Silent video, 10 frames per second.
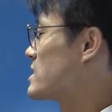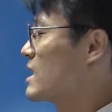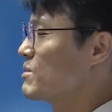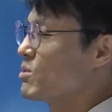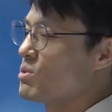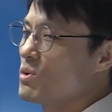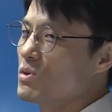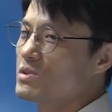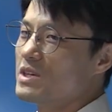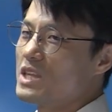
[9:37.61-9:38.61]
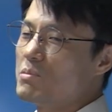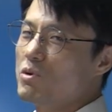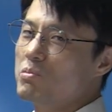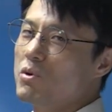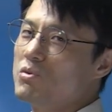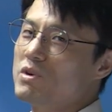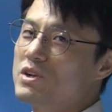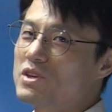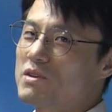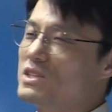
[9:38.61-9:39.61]
차명폰, 어, 대포폰 뭐
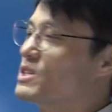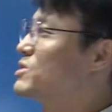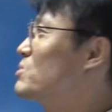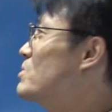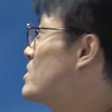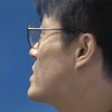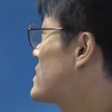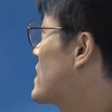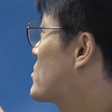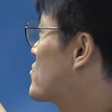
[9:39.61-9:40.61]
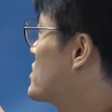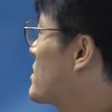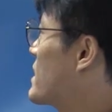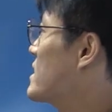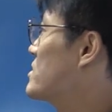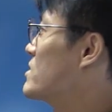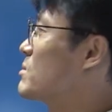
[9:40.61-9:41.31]
이런 게좀 사회적 문제가 많이 됐죠.